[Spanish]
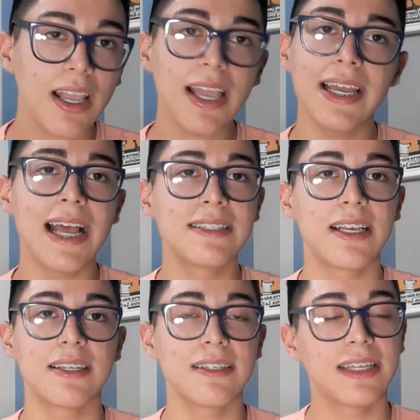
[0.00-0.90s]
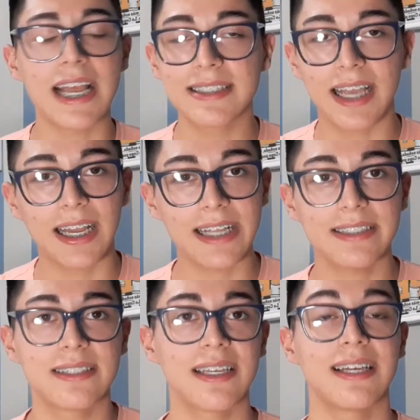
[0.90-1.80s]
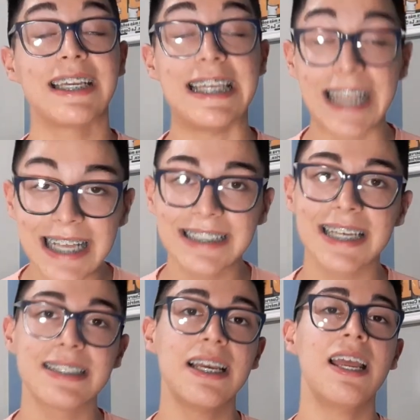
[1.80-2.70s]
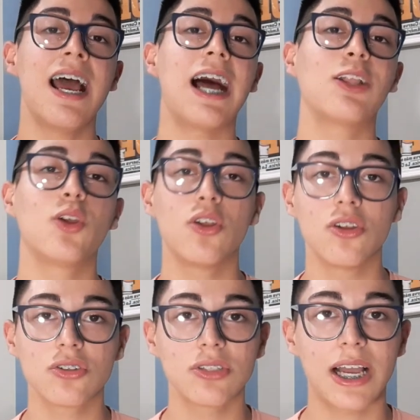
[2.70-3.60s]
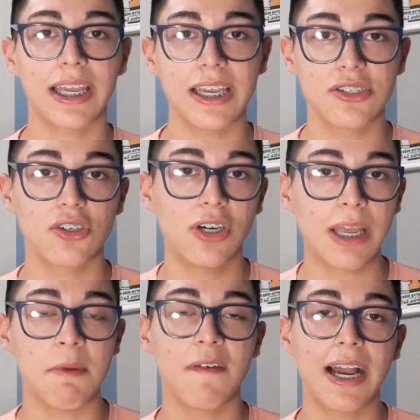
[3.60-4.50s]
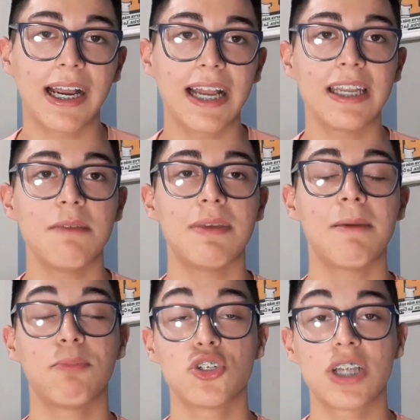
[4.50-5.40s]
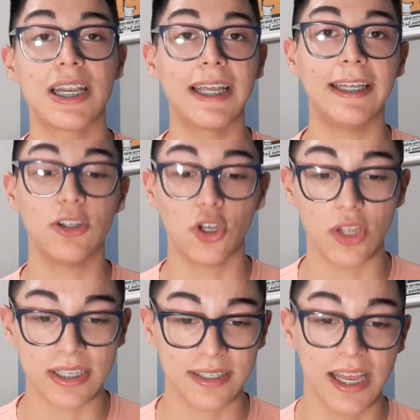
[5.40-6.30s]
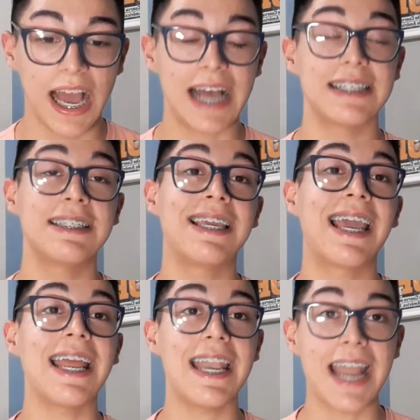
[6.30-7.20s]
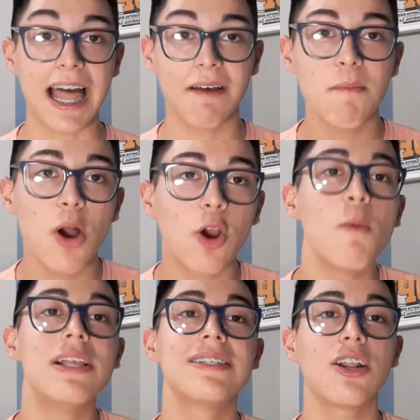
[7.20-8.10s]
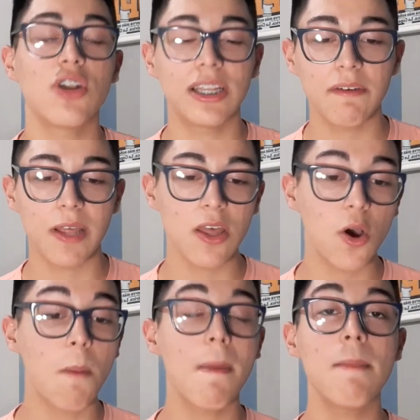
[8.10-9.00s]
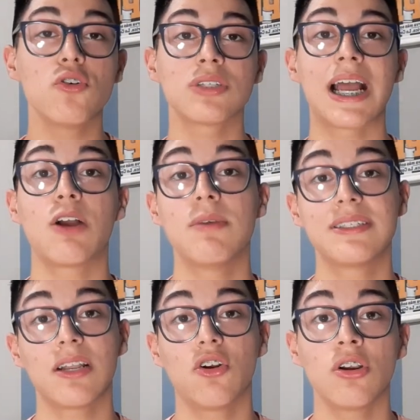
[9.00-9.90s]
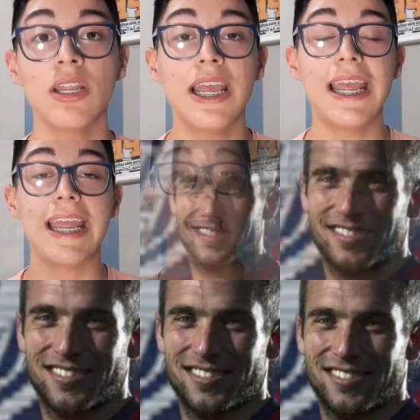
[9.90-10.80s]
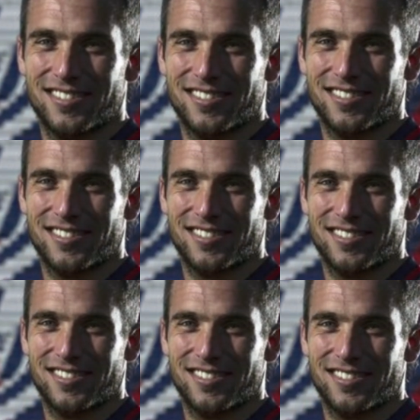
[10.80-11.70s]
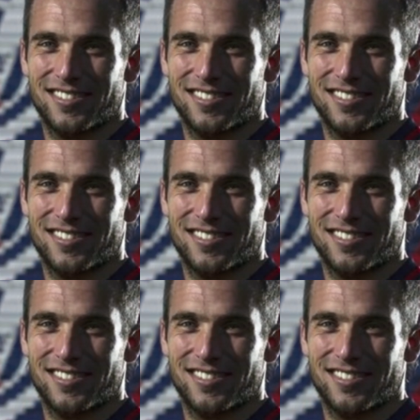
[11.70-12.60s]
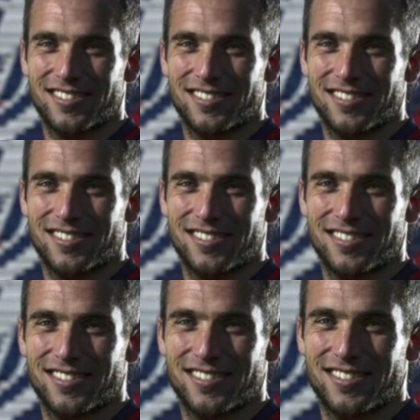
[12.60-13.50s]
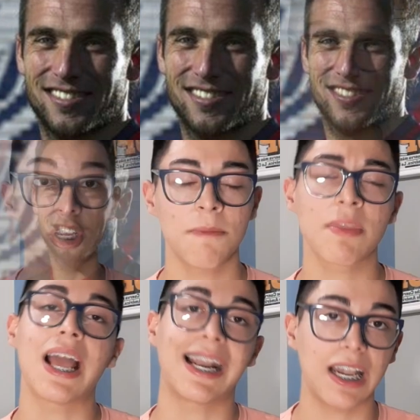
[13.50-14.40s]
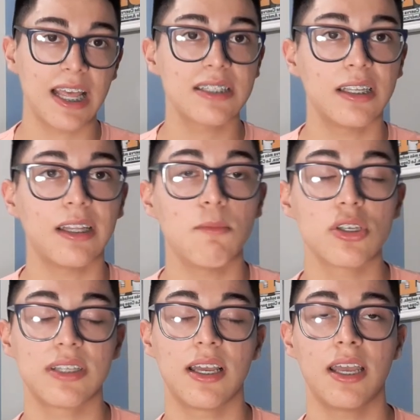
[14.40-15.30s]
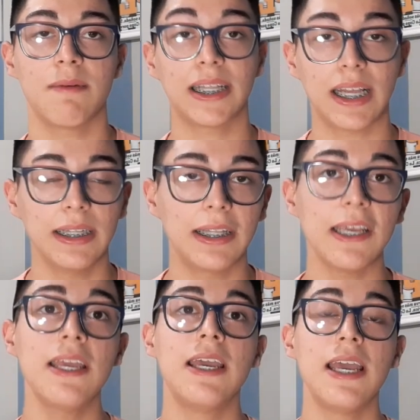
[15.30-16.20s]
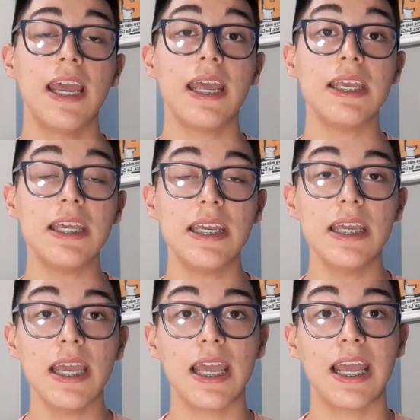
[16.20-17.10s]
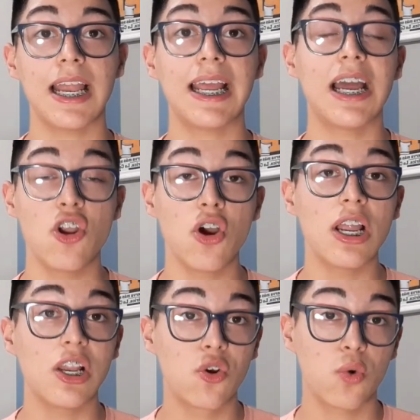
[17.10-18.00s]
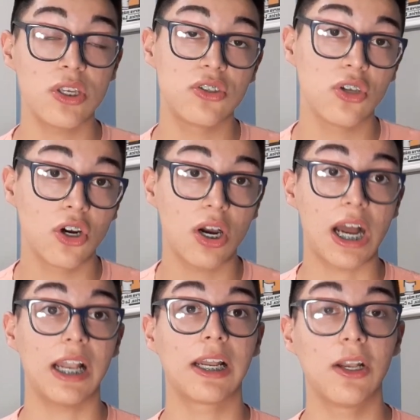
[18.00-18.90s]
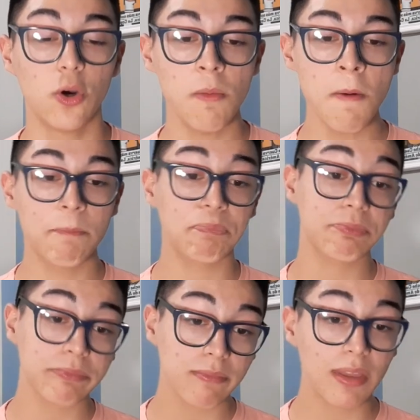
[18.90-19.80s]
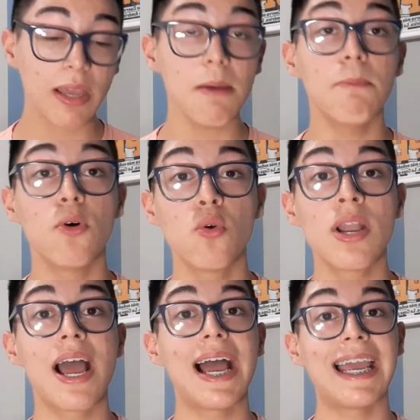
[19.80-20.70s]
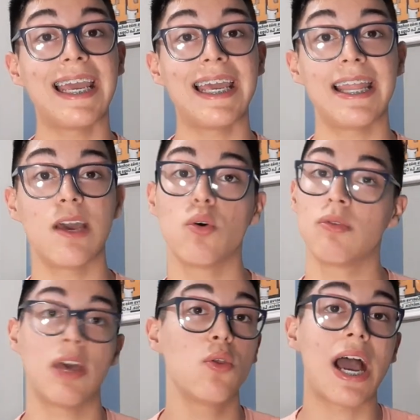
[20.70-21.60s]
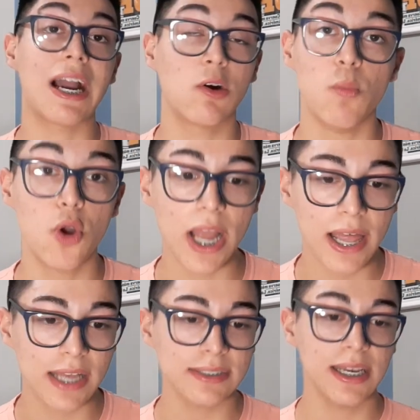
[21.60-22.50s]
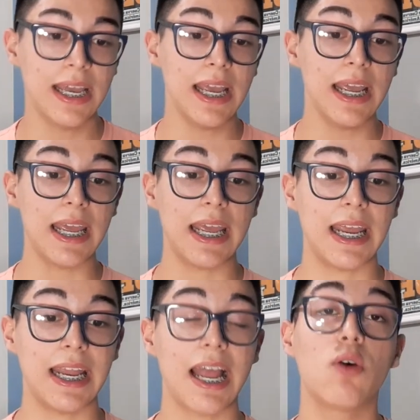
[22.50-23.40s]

gracias, gracias, gracias y gracias a todos aquellos que me bancan y me apoyan en todas. Así que nada, vamos a comenzar con este video, vamos a comenzar con eh, la noticia de Belucci, que en estos días intimó a San Lorenzo, en realidad ya intimó hace bastante, y eh, le ganó el juicio al club por una eh, deudas acumuladas. la